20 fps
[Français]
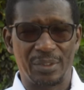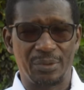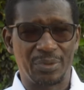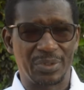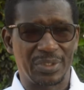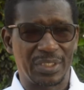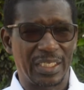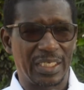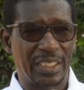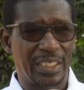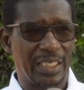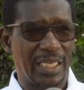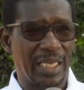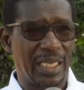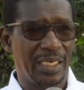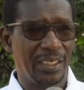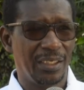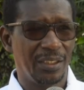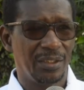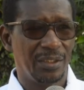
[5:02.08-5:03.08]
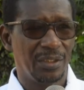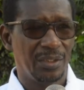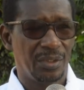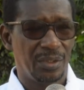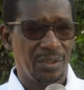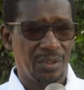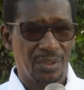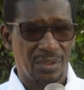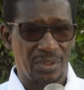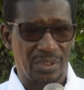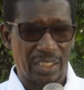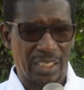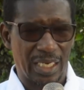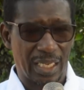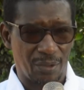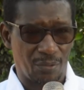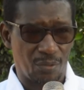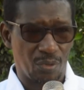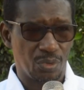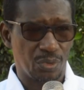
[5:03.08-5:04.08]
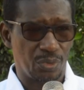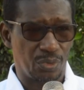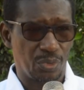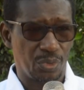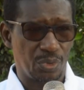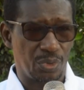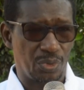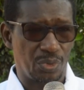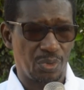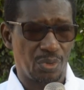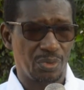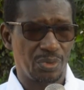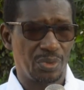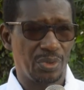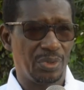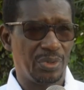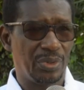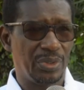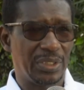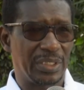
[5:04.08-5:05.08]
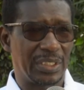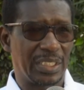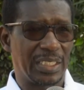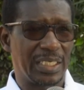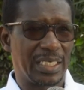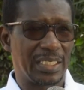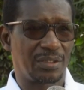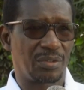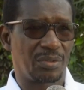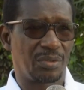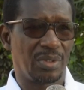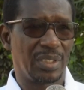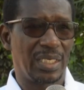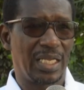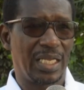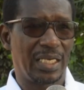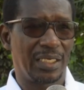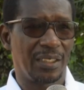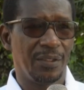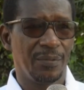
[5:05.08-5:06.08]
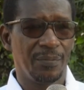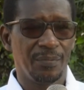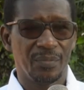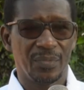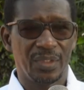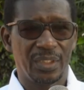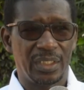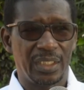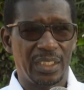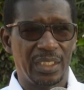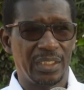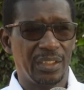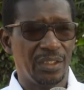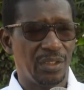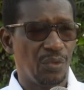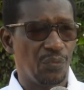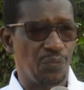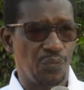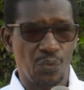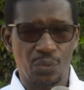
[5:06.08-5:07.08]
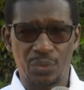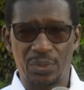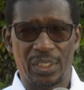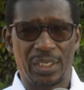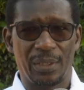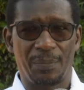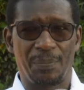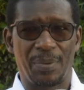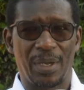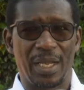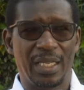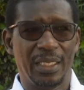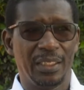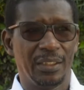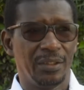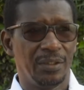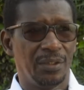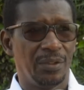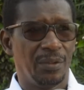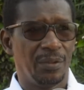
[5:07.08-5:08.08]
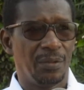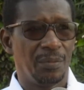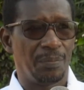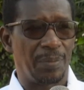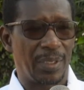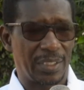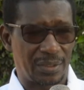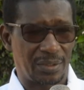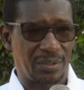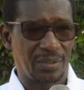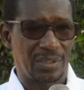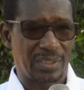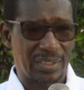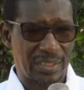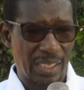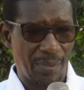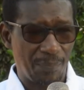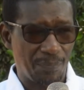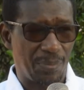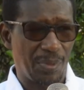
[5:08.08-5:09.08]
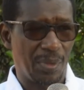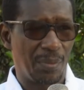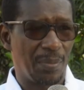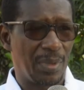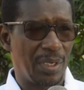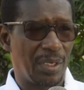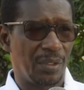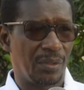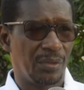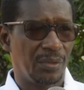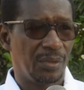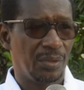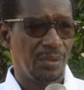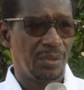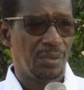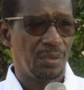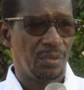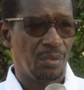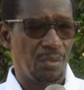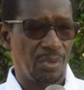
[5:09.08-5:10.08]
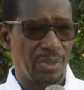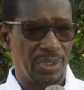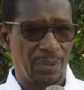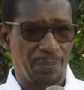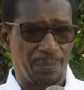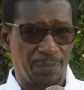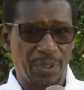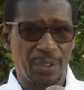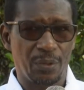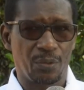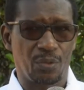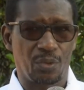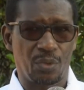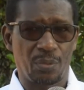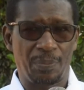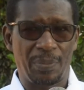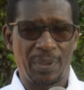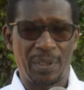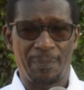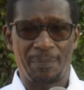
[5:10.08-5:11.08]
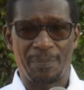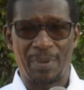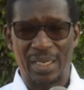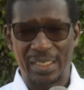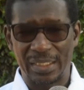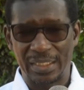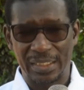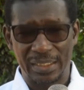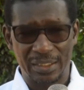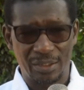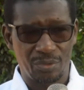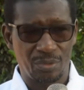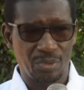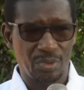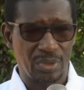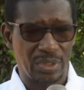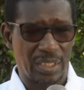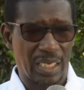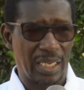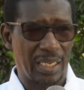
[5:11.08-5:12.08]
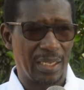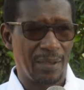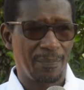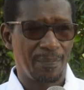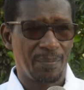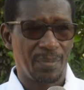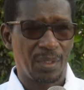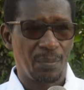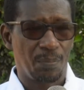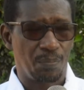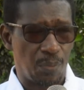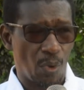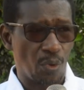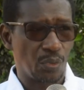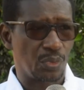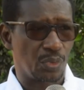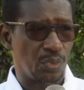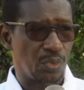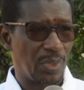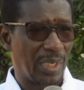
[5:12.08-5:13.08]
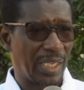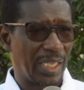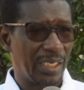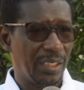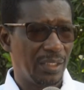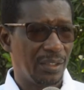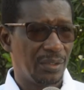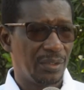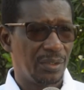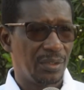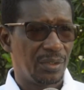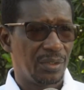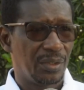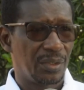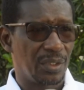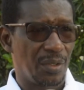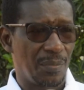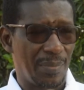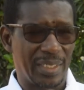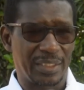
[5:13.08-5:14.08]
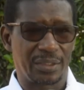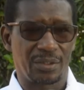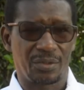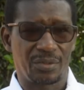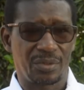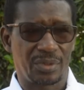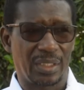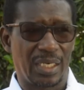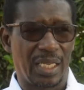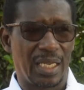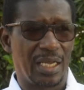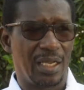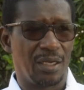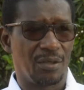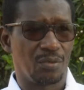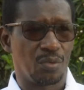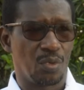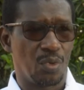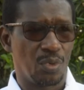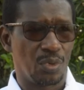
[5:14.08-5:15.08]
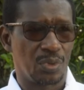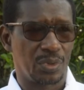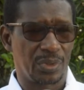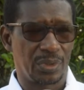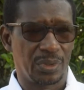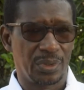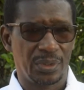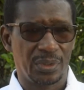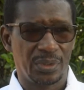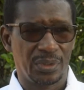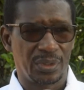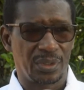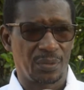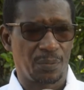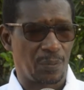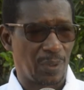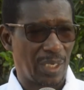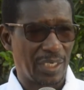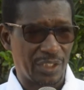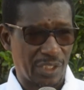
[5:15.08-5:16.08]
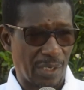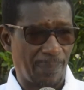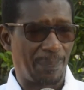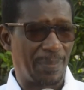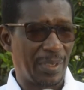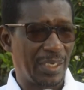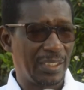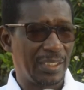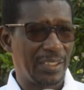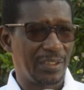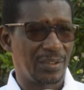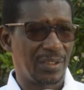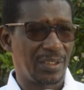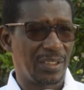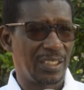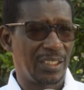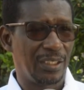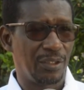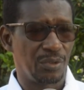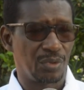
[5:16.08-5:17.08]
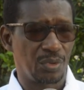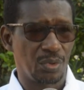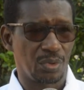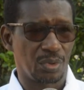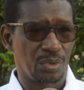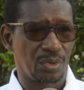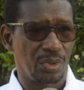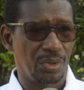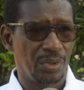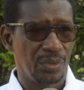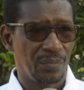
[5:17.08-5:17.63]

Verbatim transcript: du Sénégal, c'est la construction de l'unité nationale. Et il ne faudrait pas, parce que simplement on est préoccupé par des résultats ponctuels, remettre cela en cause. C'est pourquoi j'appelle les uns et les autres